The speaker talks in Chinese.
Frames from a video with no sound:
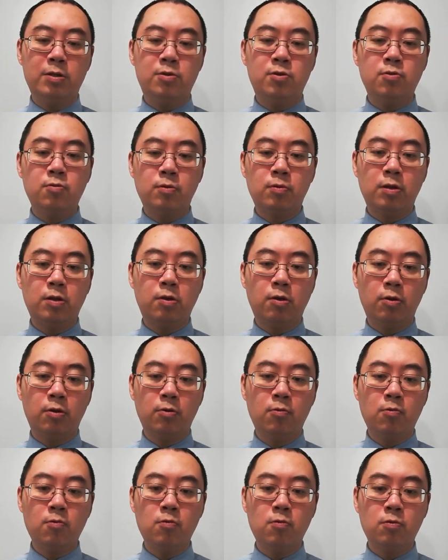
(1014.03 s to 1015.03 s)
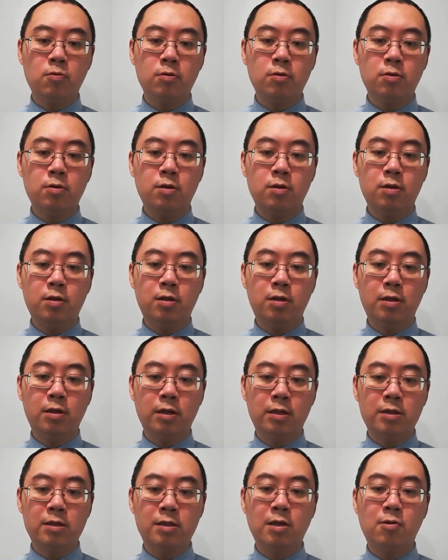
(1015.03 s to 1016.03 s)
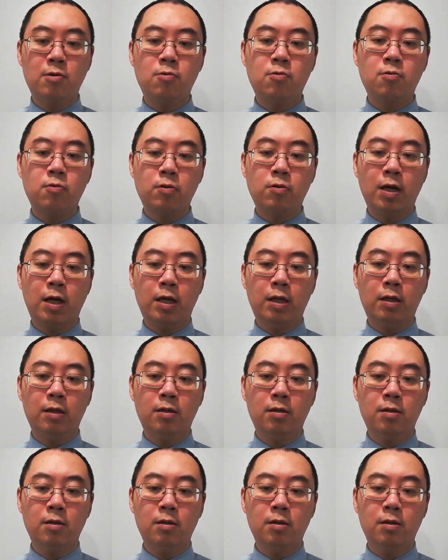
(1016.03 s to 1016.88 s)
主的缘故忍受苦难，